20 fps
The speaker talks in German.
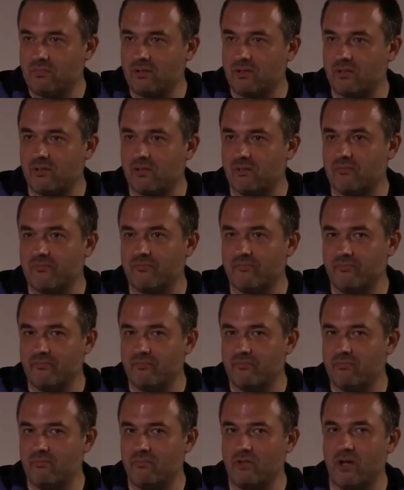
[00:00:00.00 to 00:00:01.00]
ähm,
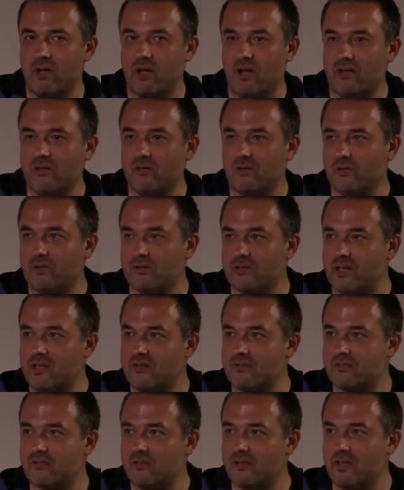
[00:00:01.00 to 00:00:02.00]
ja, andere Leute
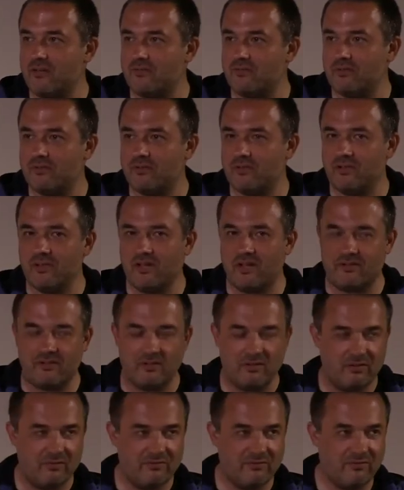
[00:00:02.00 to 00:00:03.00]
anzugreifen und deren
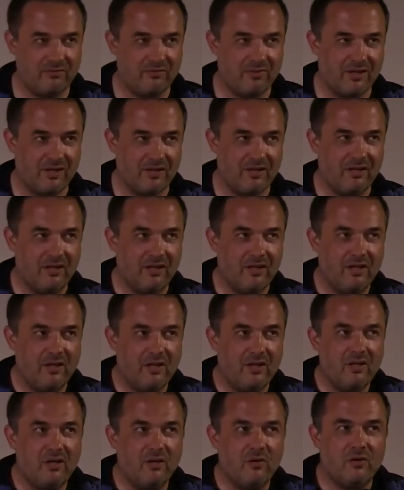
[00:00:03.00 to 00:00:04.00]
Rechner aufzumachen.
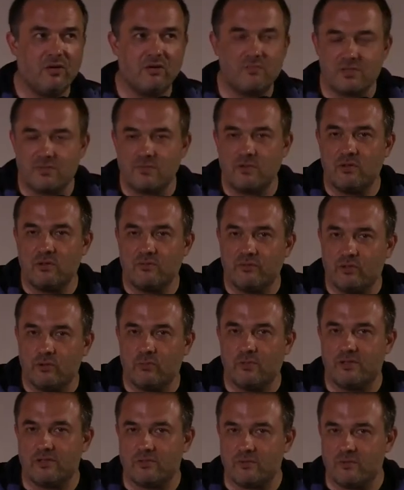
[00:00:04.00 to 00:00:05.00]
Und da muss man irgendwie
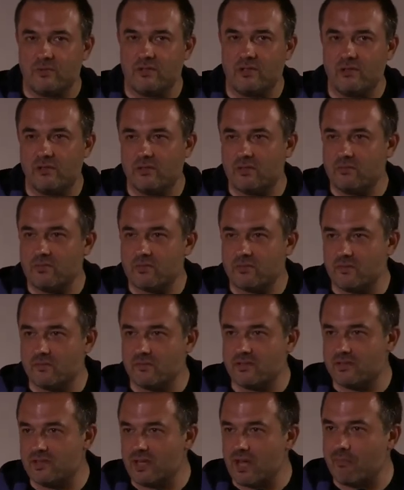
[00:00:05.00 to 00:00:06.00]
drüber diskutieren und da muss man ein
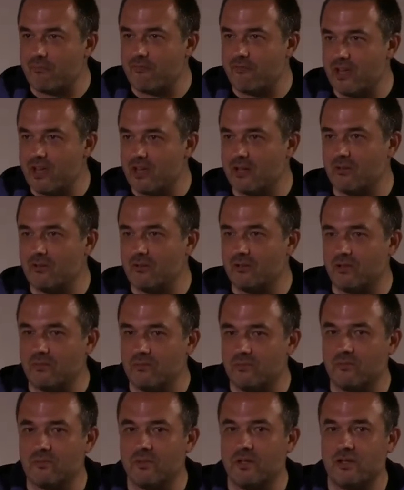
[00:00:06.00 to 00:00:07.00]
bisschen abwägen und dann
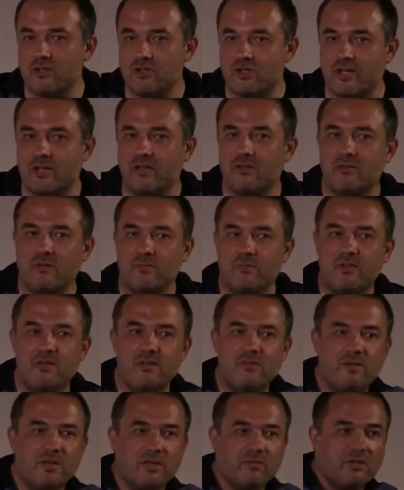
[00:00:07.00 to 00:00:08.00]
muss man entscheiden, ob man
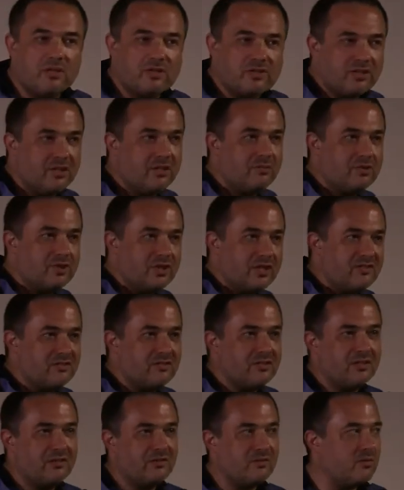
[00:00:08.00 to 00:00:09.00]
lieber dem Hersteller Bescheid
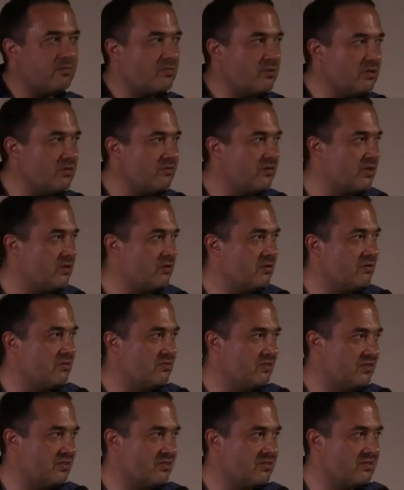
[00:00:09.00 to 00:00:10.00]
sagt oder ob man eine Weile drauf
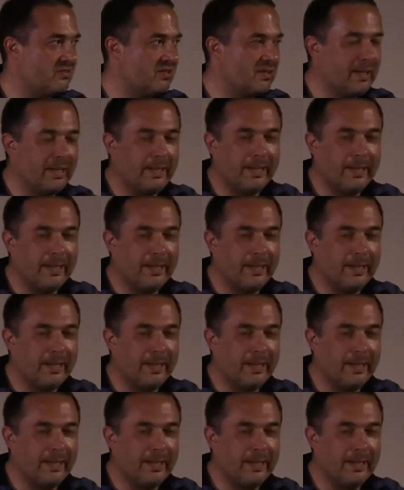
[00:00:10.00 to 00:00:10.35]
sitzt.